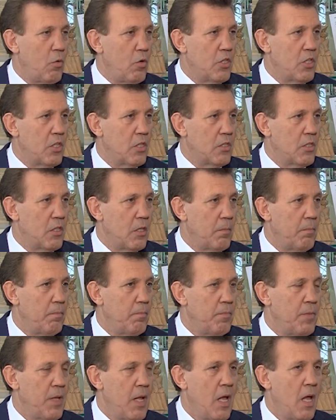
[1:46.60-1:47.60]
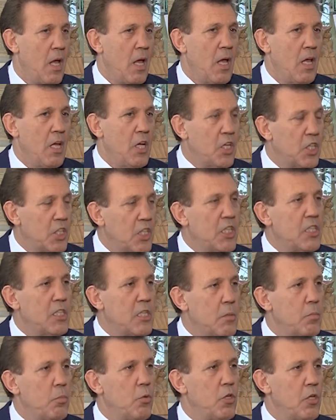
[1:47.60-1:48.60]
закончатся. И
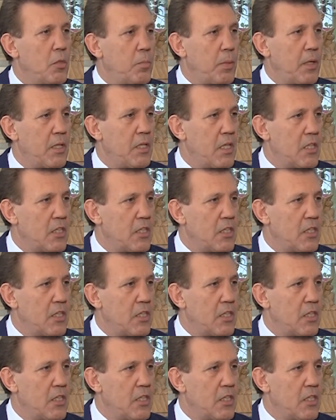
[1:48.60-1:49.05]
жизнь будет